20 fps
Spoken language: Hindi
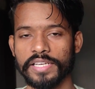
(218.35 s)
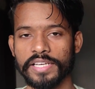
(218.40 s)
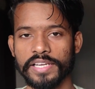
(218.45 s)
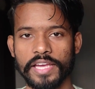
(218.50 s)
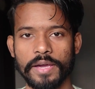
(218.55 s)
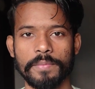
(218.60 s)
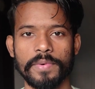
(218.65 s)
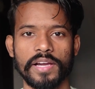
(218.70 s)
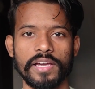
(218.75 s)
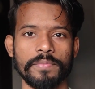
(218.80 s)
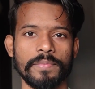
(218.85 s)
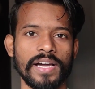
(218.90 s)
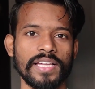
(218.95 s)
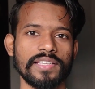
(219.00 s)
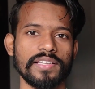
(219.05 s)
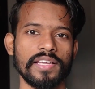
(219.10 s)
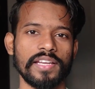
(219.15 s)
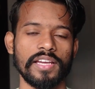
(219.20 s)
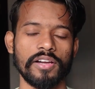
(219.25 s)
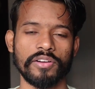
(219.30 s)
इंडिया में अगर
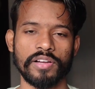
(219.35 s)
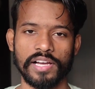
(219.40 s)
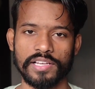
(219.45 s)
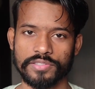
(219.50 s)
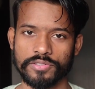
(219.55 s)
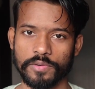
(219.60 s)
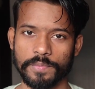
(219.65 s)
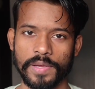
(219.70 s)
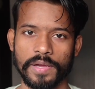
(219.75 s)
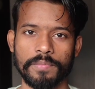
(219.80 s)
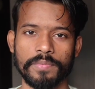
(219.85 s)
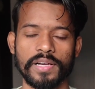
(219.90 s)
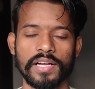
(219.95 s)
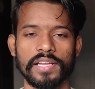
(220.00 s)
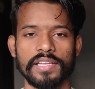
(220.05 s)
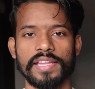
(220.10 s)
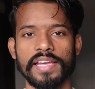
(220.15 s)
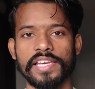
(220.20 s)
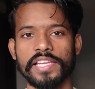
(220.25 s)
बात करें और खासतौर पर हम अगर